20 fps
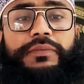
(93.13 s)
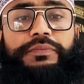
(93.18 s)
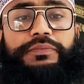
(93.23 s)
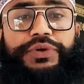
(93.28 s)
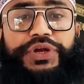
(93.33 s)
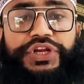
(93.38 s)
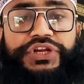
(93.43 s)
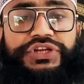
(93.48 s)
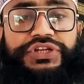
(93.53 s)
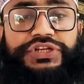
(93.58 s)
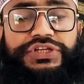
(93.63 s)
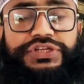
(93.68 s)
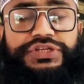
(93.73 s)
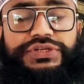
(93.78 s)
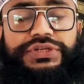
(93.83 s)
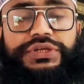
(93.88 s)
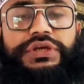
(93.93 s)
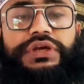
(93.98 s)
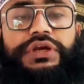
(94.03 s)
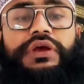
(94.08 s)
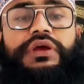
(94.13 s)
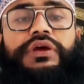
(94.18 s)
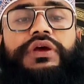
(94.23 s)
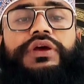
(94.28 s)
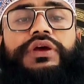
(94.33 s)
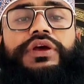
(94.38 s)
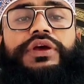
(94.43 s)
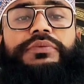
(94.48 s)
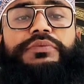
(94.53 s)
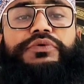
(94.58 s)
ব্রিটিশ
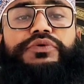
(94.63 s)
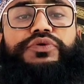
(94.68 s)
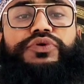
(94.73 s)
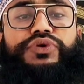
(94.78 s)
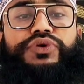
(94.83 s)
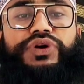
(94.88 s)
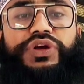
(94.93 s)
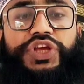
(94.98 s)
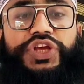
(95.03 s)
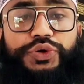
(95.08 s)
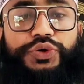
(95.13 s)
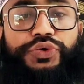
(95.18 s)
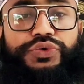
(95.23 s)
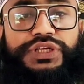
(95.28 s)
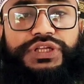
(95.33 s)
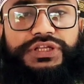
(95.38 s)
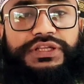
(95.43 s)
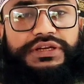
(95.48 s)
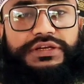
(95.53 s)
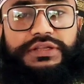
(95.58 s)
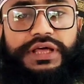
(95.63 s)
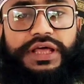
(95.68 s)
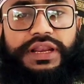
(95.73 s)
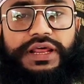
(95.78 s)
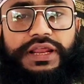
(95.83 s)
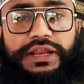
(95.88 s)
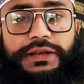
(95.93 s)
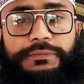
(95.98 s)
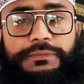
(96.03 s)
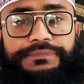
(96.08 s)
এবং ইহুদিদের
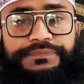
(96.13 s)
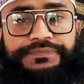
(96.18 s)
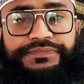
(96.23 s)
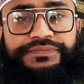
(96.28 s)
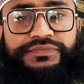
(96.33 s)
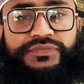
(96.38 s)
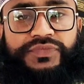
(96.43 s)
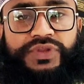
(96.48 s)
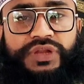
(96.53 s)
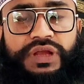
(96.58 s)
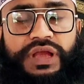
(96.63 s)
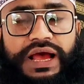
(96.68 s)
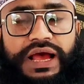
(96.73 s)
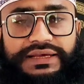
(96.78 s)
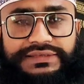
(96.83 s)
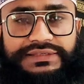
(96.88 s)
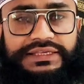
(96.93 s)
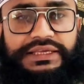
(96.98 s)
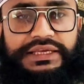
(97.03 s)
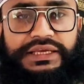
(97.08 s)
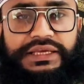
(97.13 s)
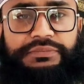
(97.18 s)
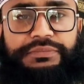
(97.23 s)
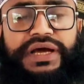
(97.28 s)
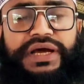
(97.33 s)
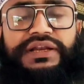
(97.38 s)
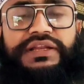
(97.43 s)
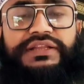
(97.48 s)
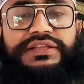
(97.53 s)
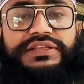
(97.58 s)
দালাল আজকে
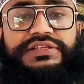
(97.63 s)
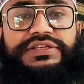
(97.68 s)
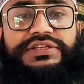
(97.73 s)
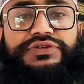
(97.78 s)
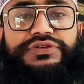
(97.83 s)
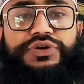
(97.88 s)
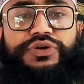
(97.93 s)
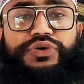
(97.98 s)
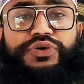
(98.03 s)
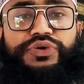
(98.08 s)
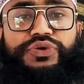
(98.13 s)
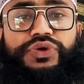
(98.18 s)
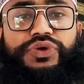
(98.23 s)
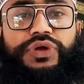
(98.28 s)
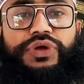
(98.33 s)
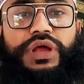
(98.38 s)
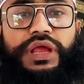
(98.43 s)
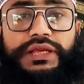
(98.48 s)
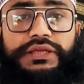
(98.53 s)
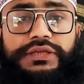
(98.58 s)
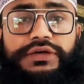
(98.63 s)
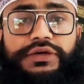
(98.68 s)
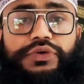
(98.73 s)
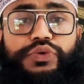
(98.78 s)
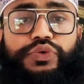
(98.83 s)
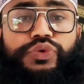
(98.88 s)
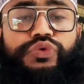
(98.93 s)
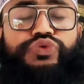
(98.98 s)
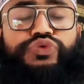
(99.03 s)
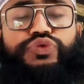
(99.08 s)
বাংলাদেশে যখন একটা
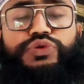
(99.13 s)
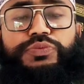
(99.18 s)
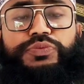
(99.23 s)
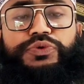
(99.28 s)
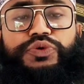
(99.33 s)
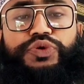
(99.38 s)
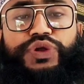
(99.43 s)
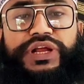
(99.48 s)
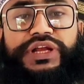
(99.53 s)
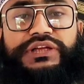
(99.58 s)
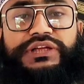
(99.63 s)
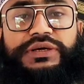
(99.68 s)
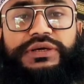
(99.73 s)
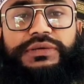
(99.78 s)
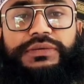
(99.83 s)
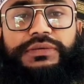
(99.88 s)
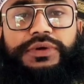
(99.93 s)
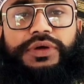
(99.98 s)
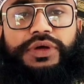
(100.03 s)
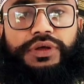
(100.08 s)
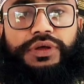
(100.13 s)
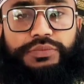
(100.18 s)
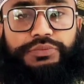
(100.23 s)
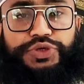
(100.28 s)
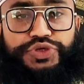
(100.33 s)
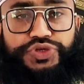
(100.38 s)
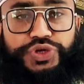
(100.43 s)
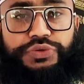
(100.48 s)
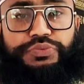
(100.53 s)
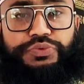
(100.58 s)
গুরুত্বপূর্ণ একটা
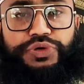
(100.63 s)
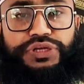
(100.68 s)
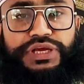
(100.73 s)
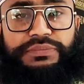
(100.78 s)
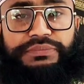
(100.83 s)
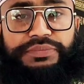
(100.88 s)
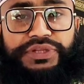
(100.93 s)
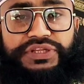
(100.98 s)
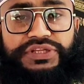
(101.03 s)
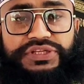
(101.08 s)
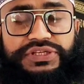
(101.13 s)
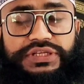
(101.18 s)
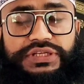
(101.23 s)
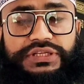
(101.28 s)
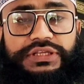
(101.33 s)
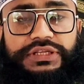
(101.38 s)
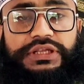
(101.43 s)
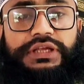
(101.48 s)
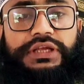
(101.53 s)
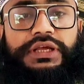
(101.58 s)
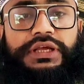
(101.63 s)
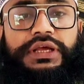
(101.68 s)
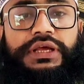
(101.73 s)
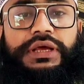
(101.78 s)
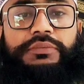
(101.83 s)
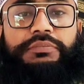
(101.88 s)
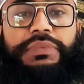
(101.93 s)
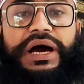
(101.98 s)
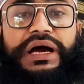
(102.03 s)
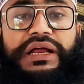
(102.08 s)
বিষয় বলি আপনাদের সাথে
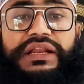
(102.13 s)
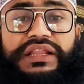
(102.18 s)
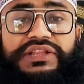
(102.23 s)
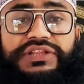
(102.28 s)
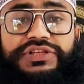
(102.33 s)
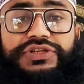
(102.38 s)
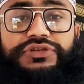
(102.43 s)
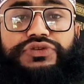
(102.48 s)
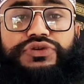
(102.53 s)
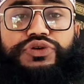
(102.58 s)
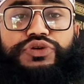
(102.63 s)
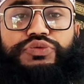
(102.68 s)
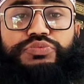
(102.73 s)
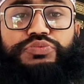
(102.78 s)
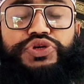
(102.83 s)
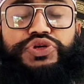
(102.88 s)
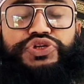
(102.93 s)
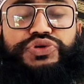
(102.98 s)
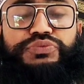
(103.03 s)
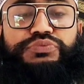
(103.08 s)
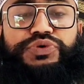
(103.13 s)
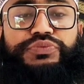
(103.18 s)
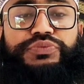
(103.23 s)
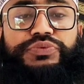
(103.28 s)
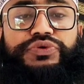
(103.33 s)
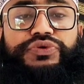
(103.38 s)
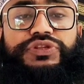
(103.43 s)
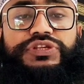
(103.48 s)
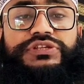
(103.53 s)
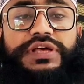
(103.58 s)
বাংলাদেশে যখন বৈষম্য
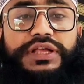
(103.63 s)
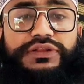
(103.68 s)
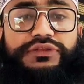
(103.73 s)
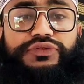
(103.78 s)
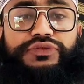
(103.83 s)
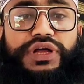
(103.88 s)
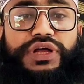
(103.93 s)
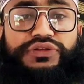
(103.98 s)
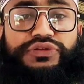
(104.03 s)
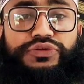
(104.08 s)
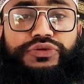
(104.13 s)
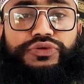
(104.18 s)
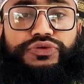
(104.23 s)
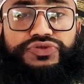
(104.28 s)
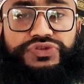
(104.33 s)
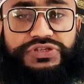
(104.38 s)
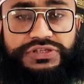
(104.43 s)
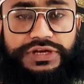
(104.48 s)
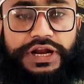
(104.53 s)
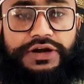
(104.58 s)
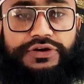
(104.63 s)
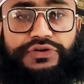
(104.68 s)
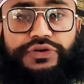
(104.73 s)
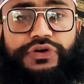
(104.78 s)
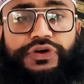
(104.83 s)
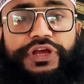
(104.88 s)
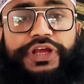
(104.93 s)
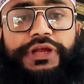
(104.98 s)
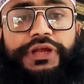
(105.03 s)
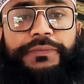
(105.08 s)
বিরোধী ছাত্র আন্দোলন স্টার্ট
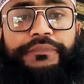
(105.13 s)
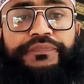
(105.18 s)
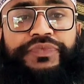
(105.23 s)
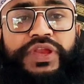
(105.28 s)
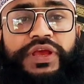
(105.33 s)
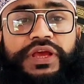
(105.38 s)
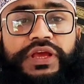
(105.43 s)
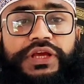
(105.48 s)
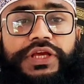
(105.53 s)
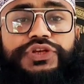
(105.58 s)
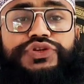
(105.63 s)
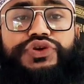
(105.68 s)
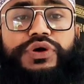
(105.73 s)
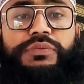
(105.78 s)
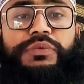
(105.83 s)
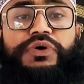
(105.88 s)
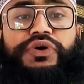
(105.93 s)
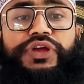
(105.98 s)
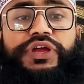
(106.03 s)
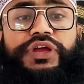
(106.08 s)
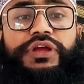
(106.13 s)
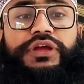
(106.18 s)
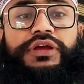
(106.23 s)
হয় এই সময়